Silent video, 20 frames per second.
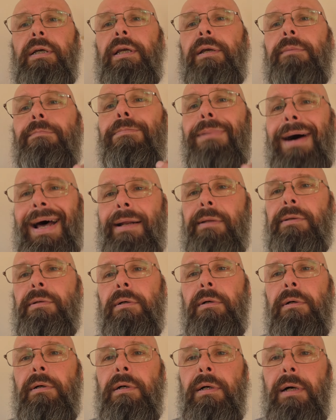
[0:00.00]
i
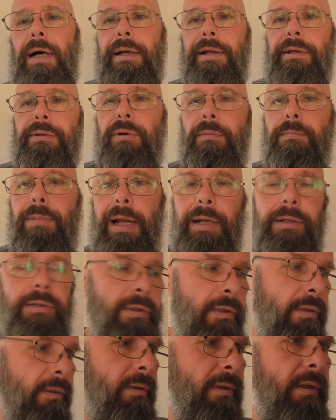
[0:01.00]
bardzo, ale to
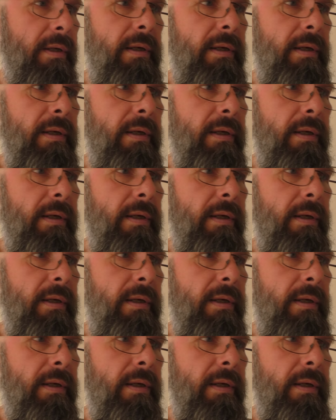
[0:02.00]
bardzo